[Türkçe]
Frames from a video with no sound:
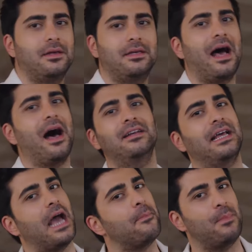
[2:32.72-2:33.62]
Ya anne
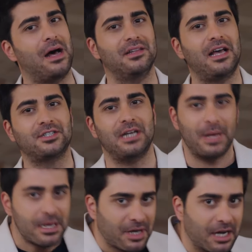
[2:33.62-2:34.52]
yapma Allah aşkına benim
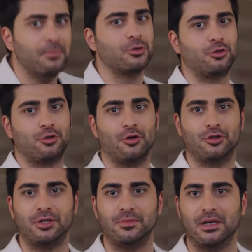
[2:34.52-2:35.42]
karım mı suçlu oldu
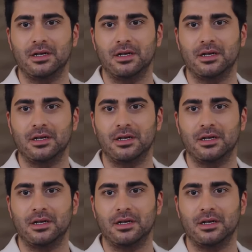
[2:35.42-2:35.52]
şimdi?